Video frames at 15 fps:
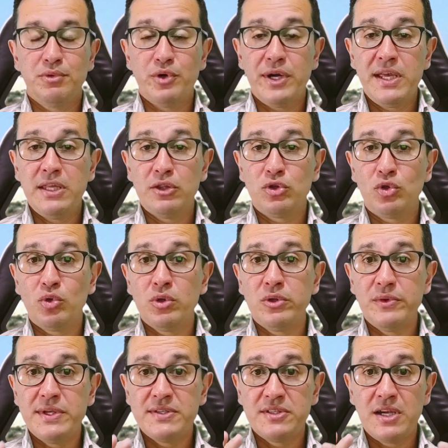Porém,
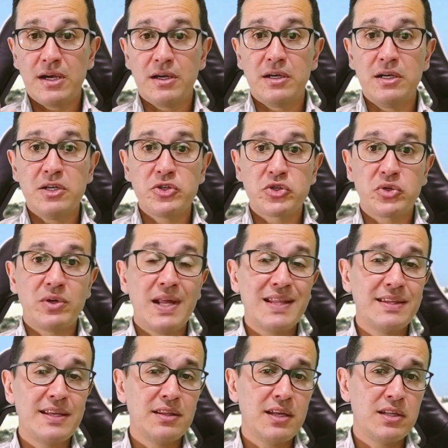todo este arranjo,
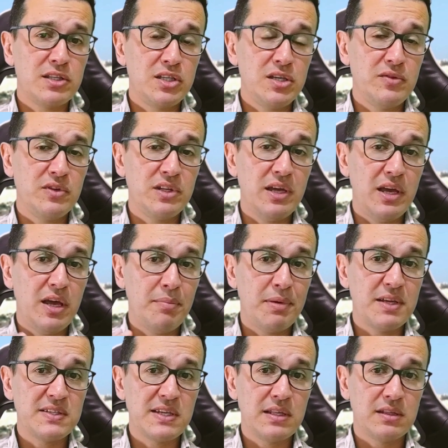na tentativa de
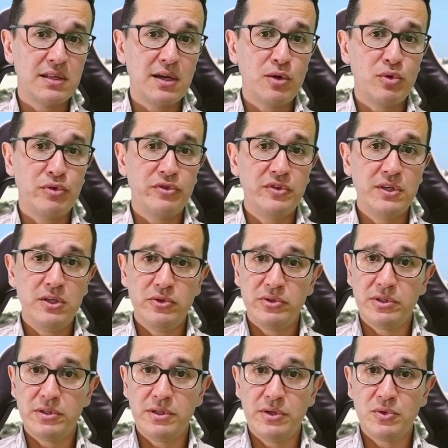representar o Filho
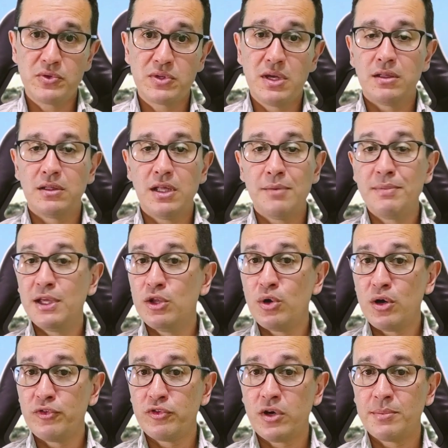de Deus da
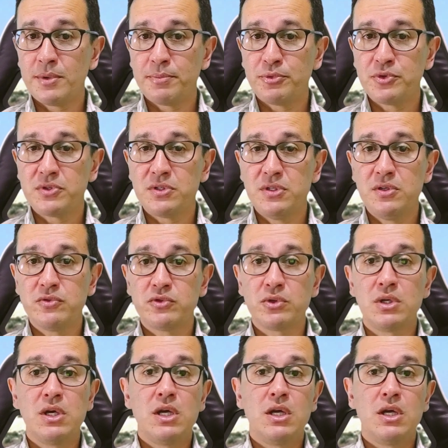melhor forma possível,